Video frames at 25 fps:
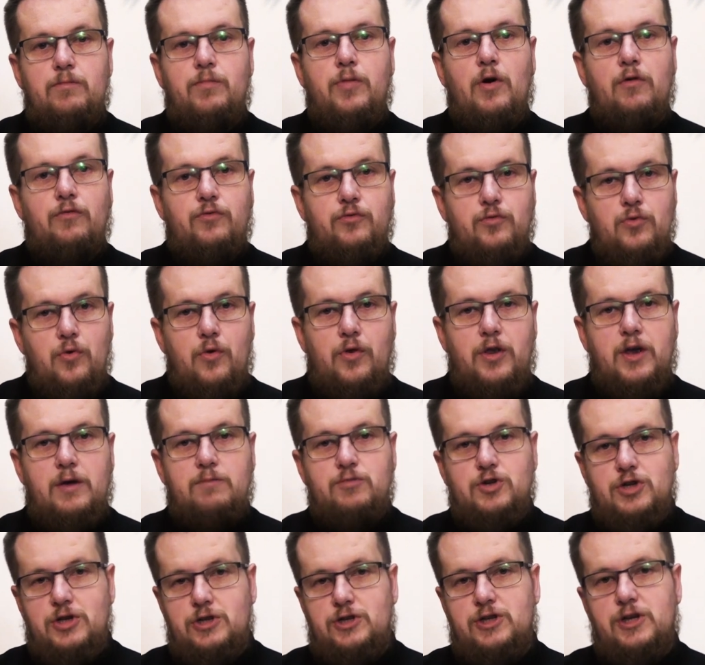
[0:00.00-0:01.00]
powtórnie
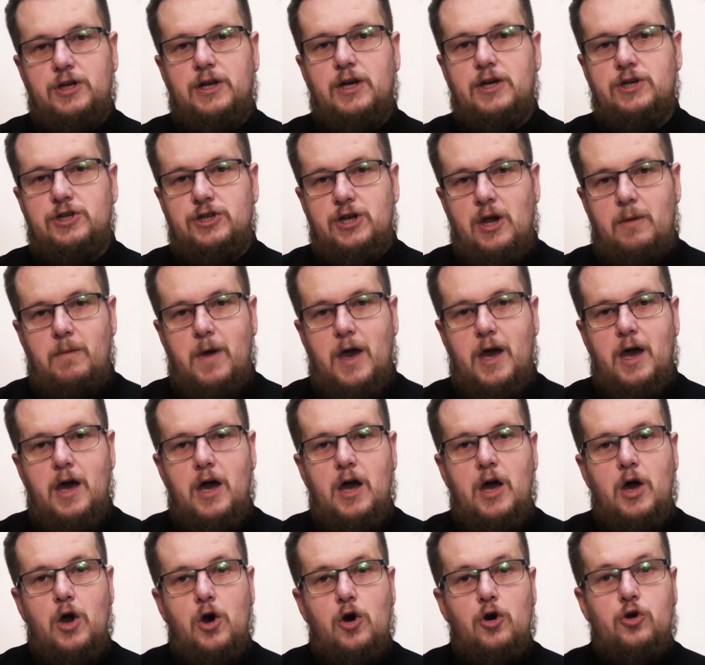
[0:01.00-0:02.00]
przyjdzie na ziemię,
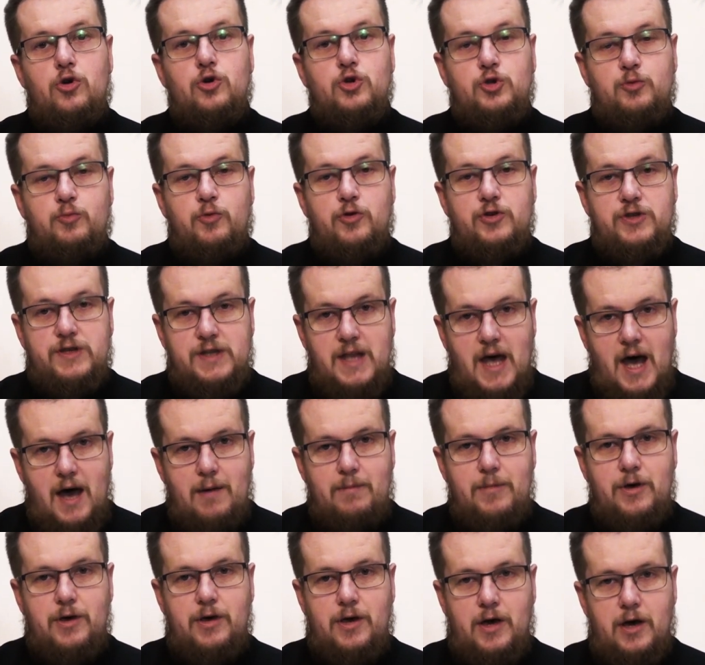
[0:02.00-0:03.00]

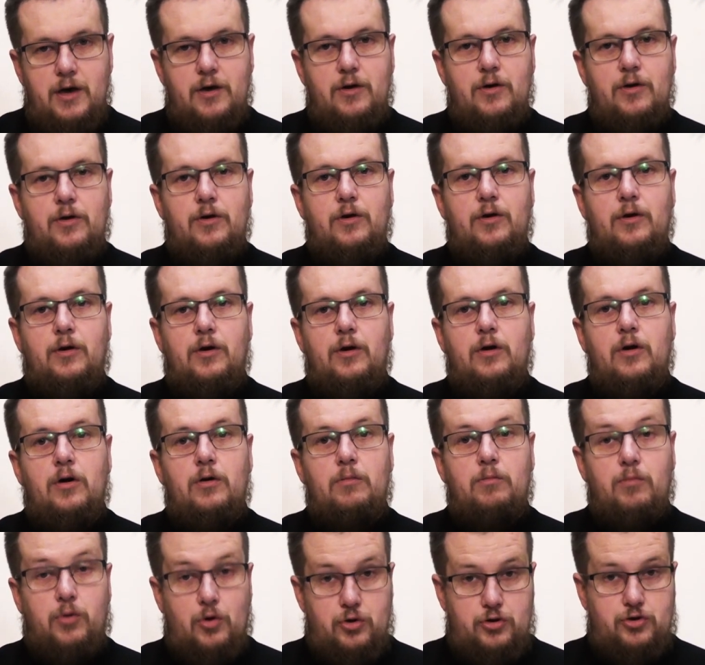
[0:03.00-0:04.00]
rozpoznamy Jego
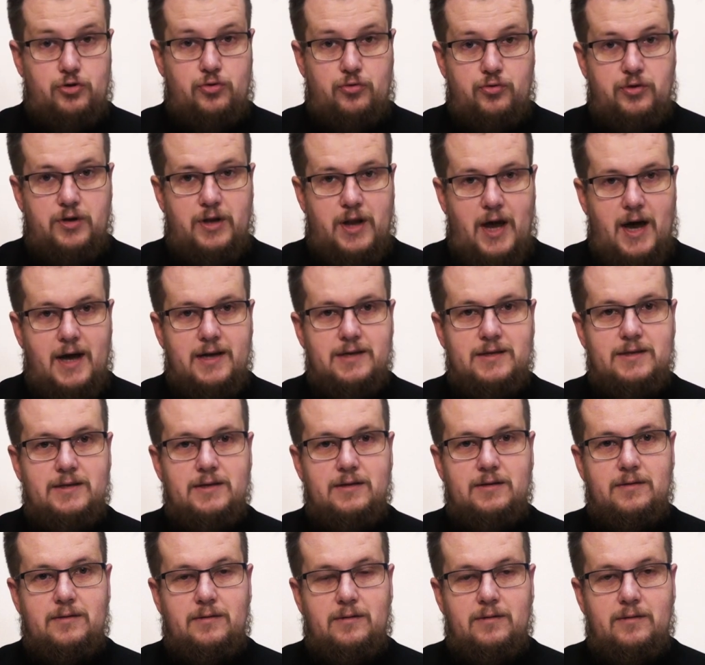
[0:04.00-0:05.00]
pośród nas?
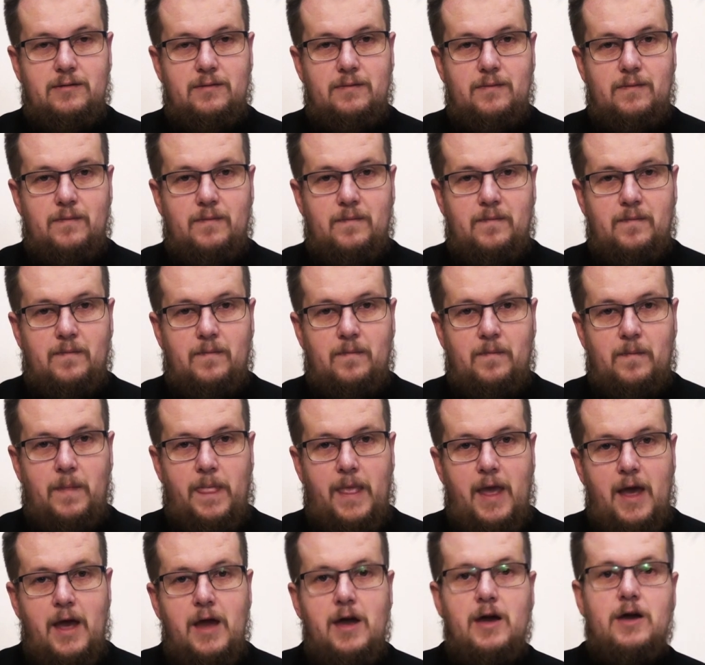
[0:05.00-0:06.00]

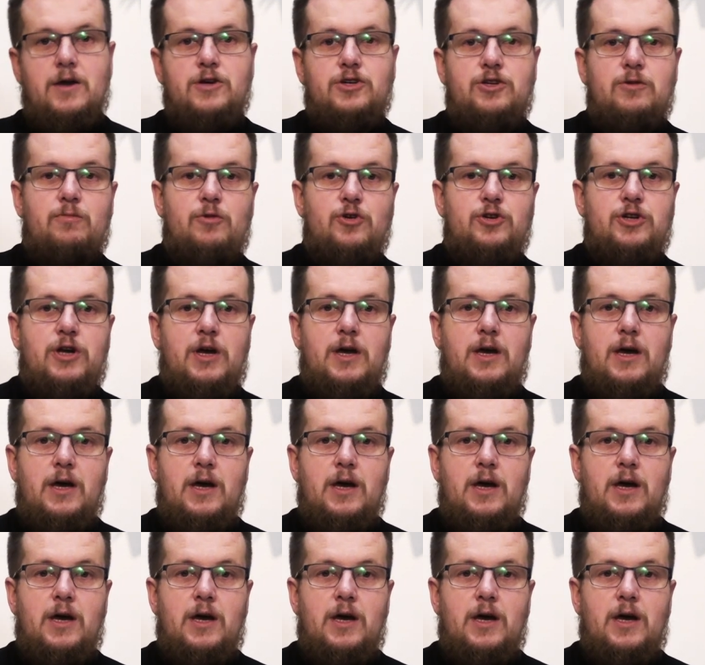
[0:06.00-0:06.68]
Czy może